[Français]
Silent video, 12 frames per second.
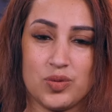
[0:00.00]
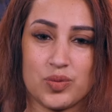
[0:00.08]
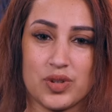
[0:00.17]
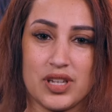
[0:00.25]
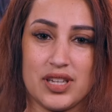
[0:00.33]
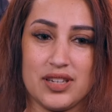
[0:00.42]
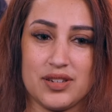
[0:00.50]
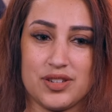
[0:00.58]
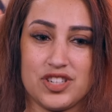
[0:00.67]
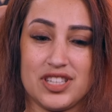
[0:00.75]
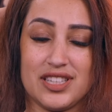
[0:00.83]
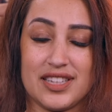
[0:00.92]
Et
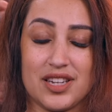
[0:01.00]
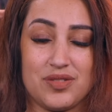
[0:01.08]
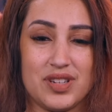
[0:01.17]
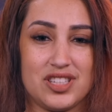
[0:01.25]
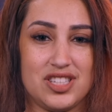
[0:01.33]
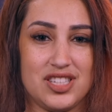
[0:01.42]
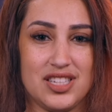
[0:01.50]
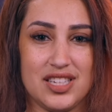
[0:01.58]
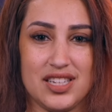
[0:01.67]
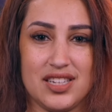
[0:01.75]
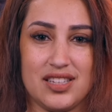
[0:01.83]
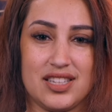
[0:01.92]
euh, j'étais très
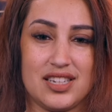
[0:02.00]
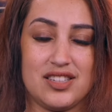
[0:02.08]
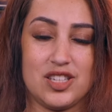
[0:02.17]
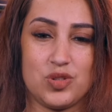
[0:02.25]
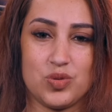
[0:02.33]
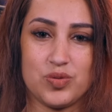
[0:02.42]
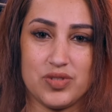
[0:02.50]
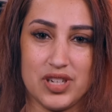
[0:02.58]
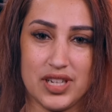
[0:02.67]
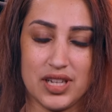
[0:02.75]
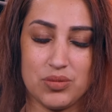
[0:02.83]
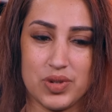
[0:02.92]
fatiguée, très
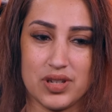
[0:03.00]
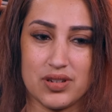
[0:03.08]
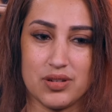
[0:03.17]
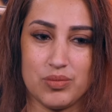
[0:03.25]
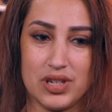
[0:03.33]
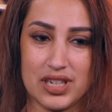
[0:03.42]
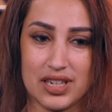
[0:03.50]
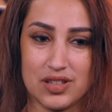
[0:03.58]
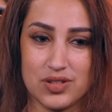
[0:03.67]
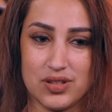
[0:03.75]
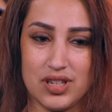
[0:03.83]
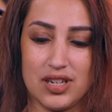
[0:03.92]
essoufflée, mais euh,
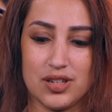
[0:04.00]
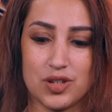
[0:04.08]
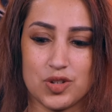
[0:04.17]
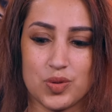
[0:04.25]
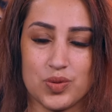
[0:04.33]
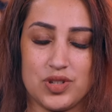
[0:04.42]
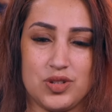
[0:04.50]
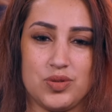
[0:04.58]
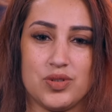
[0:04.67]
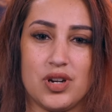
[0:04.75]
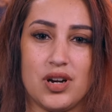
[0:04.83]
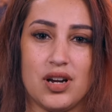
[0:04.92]
malgré cela, je
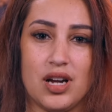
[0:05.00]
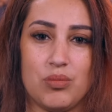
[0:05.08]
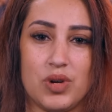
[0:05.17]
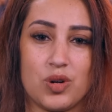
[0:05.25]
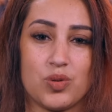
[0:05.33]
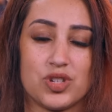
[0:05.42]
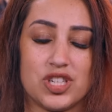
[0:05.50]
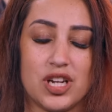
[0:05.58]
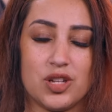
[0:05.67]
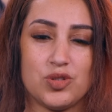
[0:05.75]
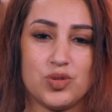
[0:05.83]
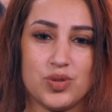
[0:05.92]
continue à, à m'accrocher
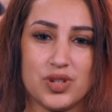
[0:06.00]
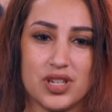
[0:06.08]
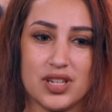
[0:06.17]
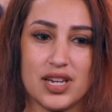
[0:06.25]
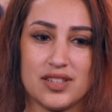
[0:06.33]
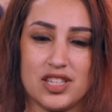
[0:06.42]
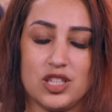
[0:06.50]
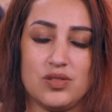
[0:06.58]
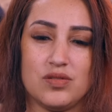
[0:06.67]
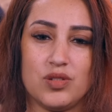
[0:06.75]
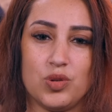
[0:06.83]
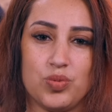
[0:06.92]
à Dieu et à essayer de
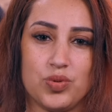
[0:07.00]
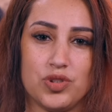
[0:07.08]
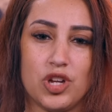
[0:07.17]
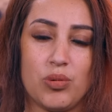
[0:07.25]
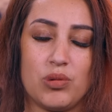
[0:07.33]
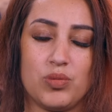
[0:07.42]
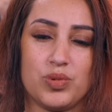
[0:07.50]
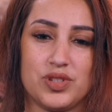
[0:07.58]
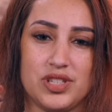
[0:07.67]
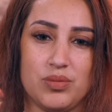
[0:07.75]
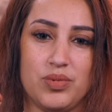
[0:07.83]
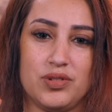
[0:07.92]
vivre le plus normalement
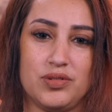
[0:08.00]
possible.